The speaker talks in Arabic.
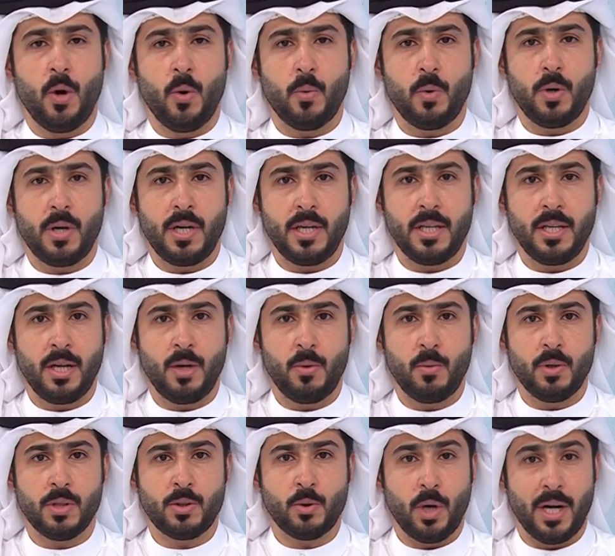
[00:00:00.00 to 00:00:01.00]

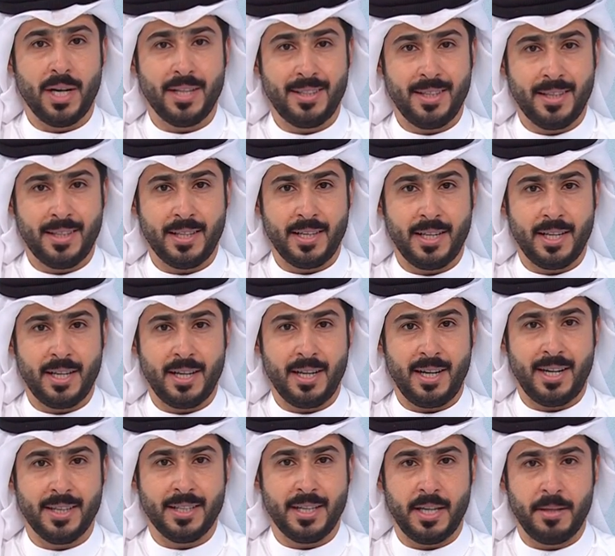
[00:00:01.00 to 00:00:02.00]
ولو تحدثنا
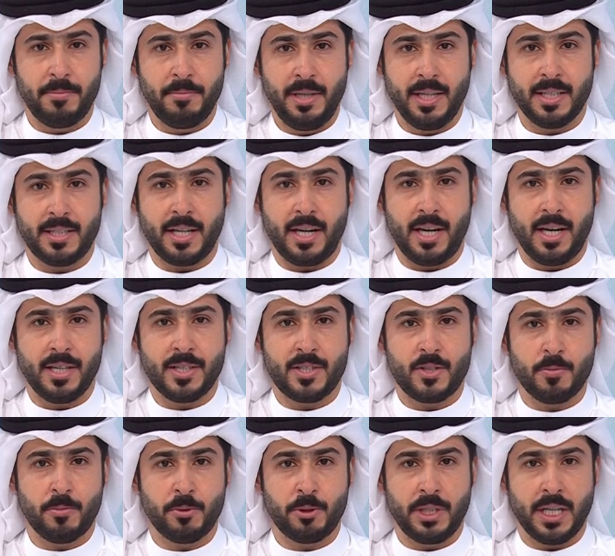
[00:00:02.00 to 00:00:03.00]
عن أهمية رعاية
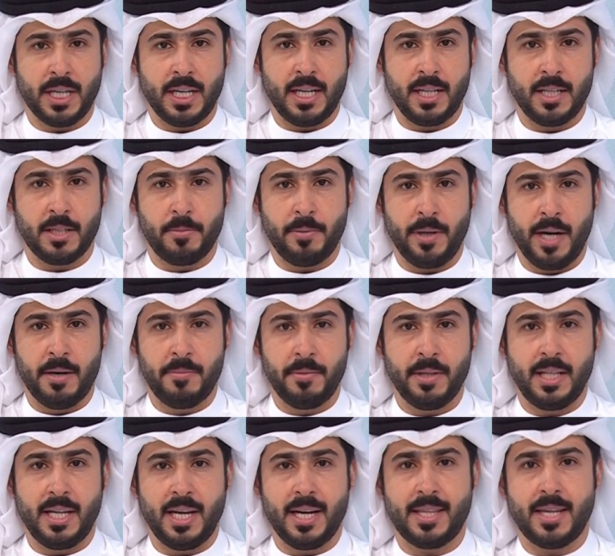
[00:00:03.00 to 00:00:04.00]
سمو الشيخ خالد بن
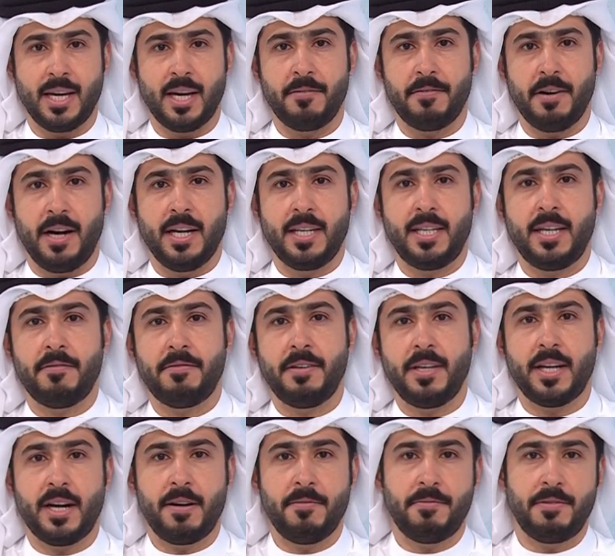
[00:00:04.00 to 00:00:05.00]
حمد لهذه الفعالية
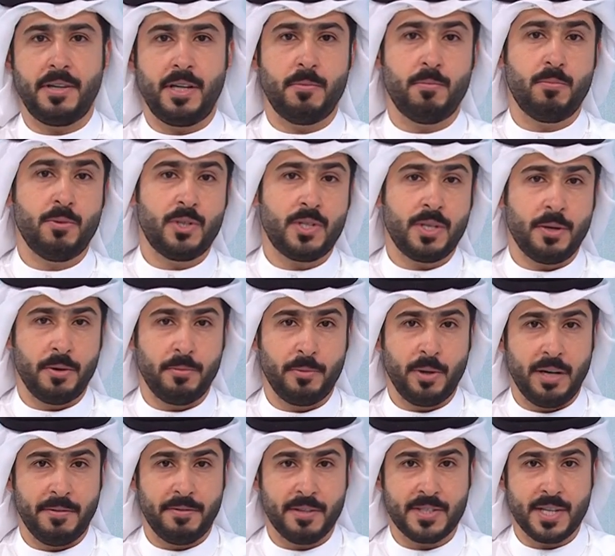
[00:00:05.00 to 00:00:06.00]
في رفع مستوى
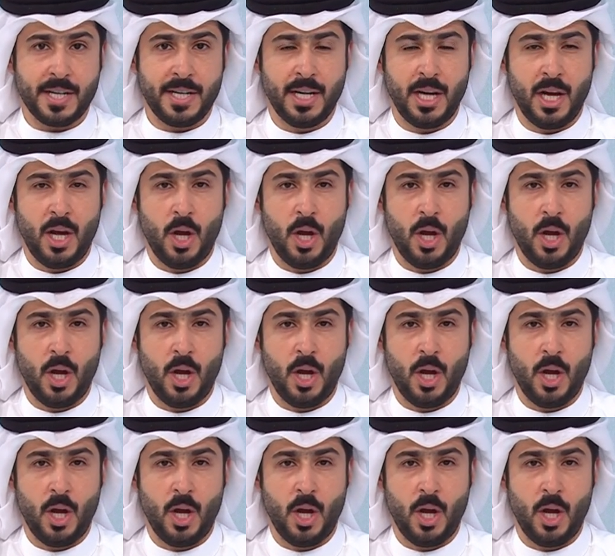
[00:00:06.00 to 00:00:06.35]
المنافسة